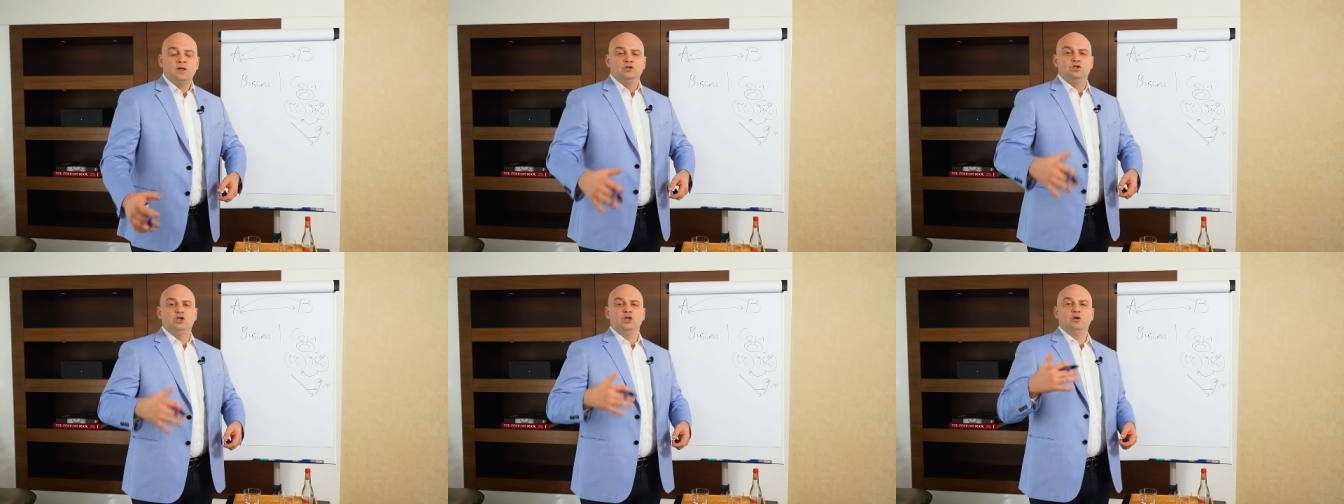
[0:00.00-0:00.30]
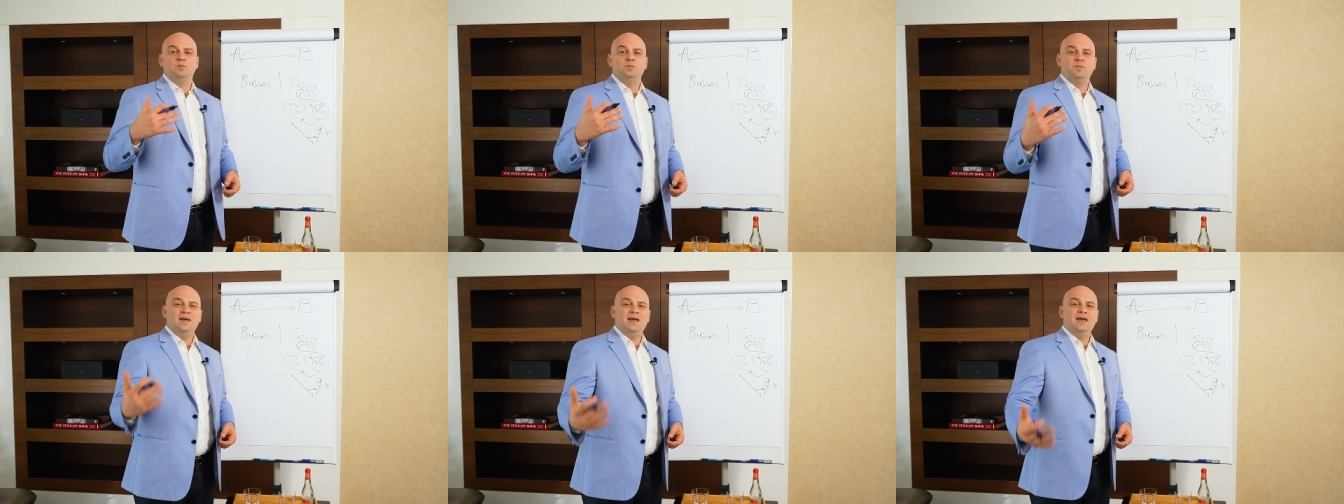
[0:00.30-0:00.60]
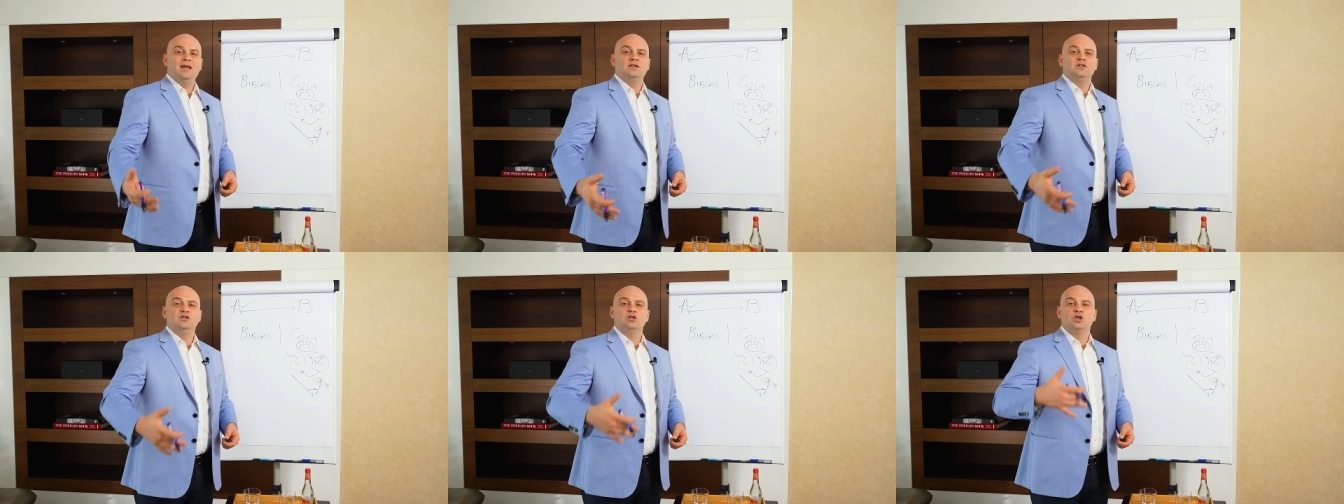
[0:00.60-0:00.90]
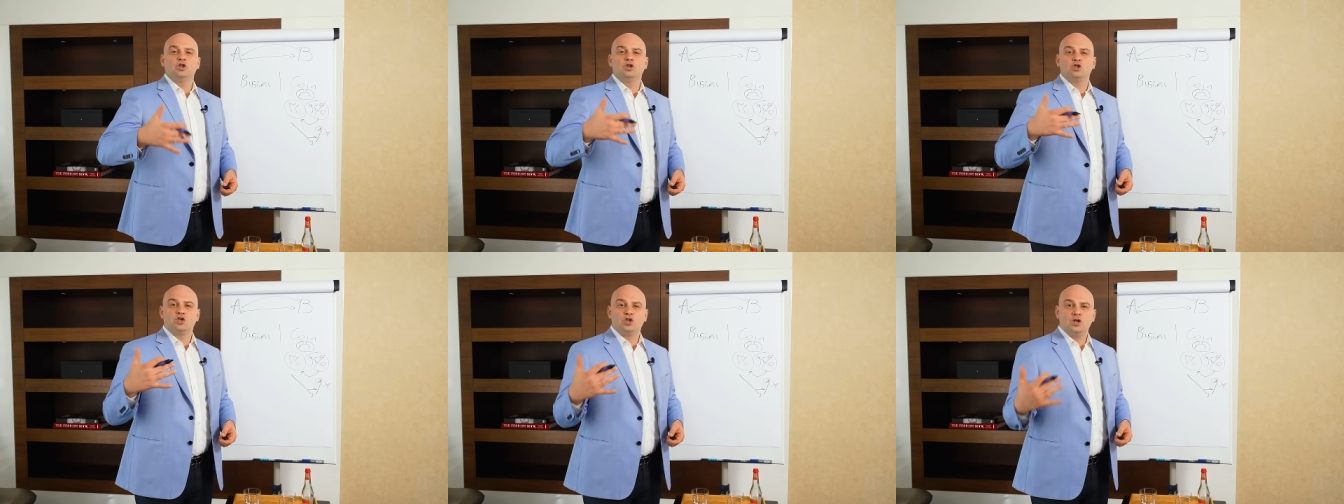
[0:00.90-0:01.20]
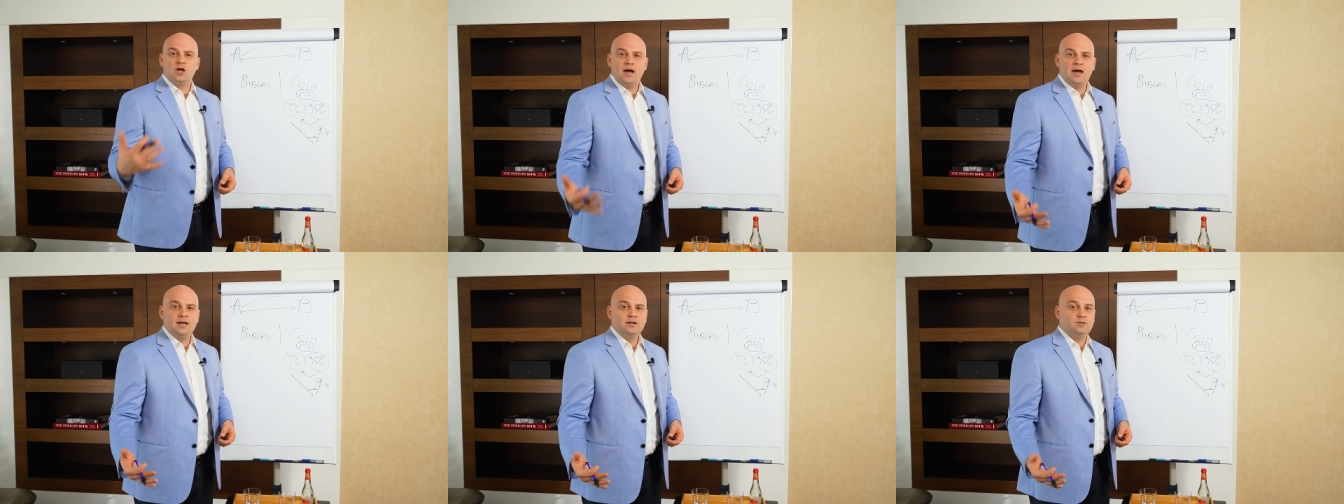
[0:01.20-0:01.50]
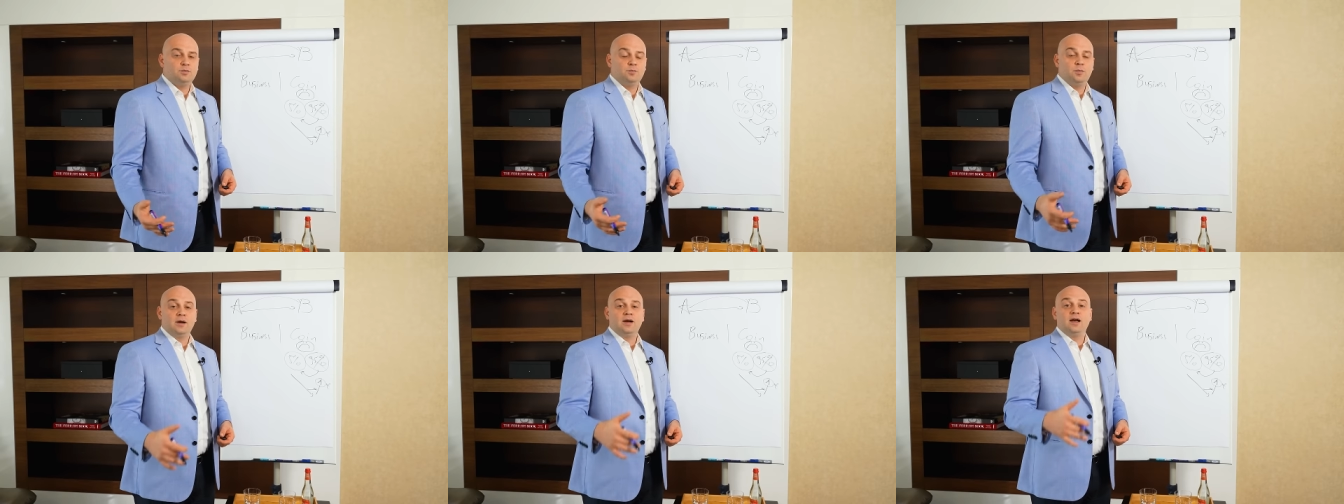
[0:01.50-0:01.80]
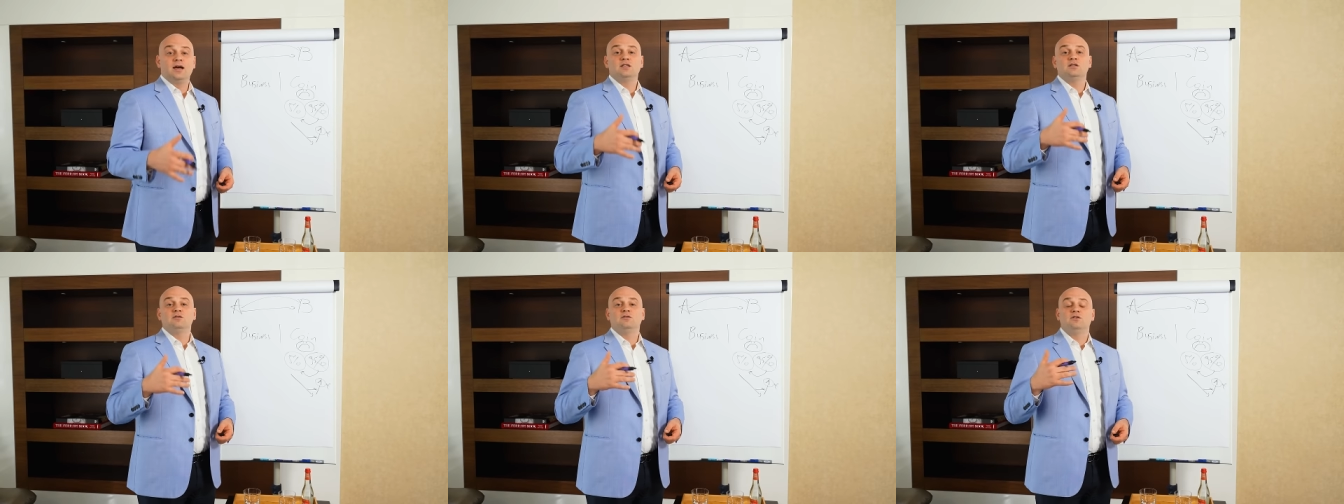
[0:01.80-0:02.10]
терпеть, держать,
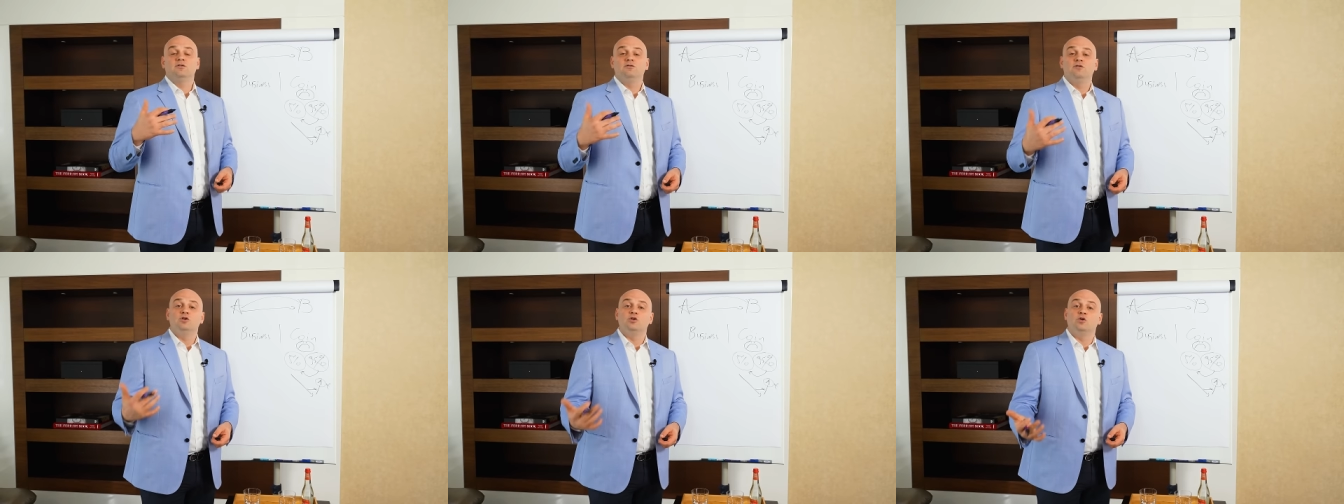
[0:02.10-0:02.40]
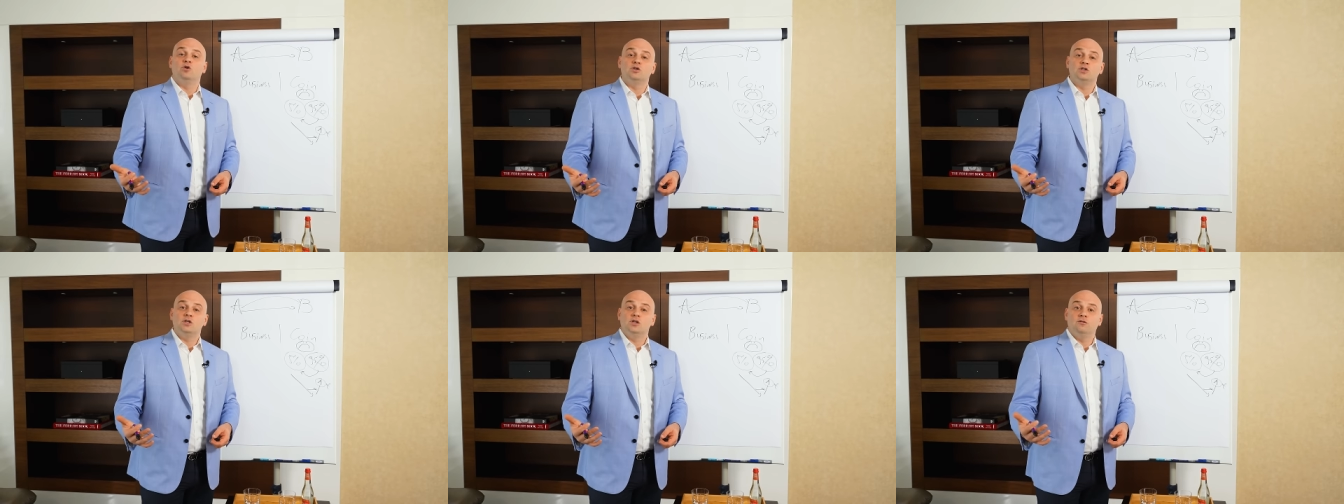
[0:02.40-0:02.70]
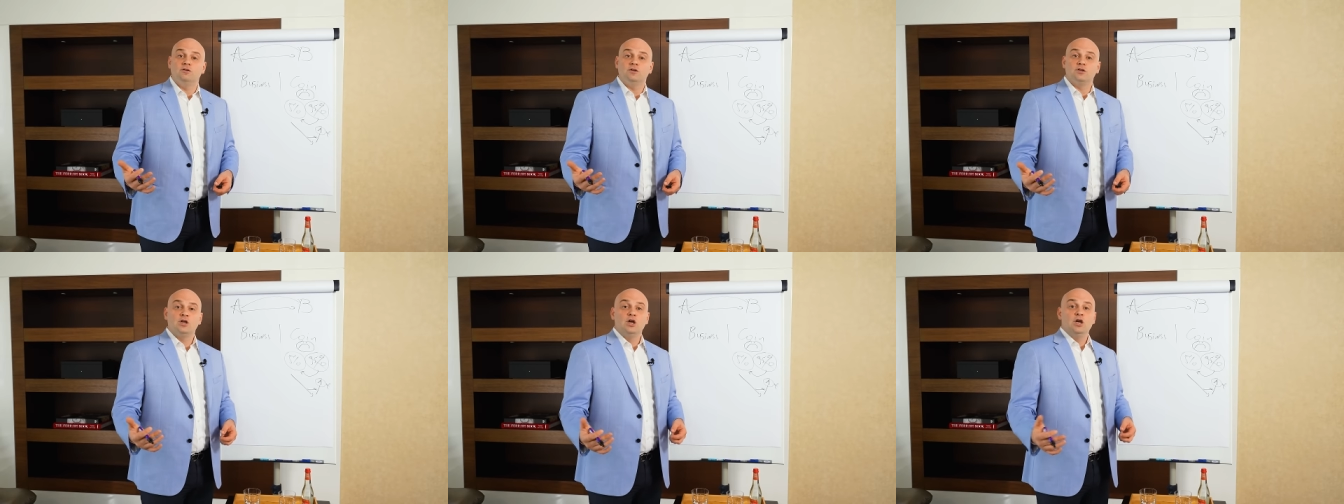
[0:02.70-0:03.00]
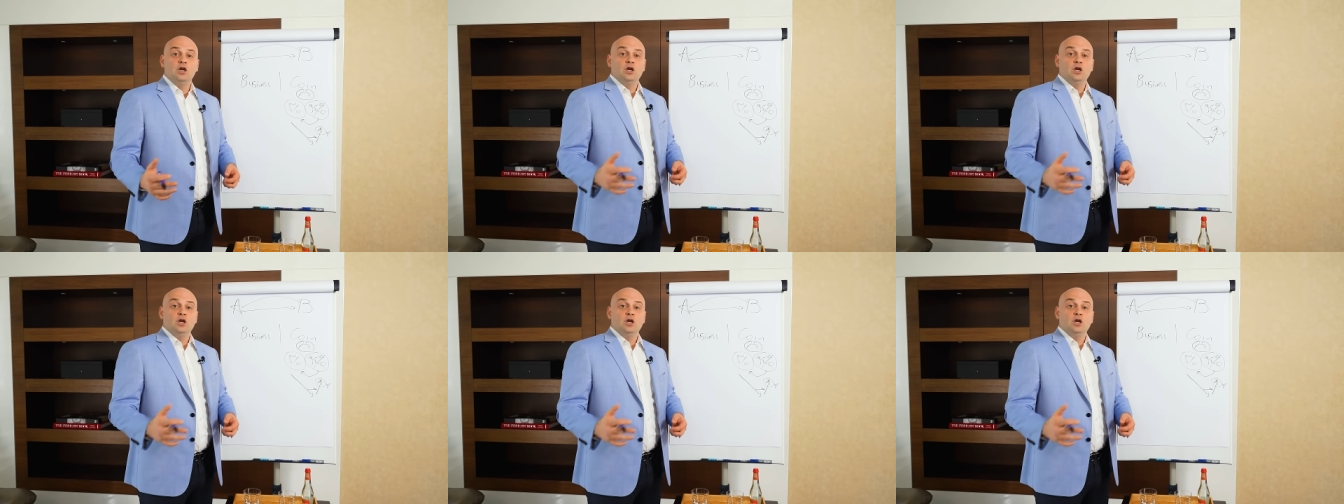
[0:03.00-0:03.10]
показывать выносливость,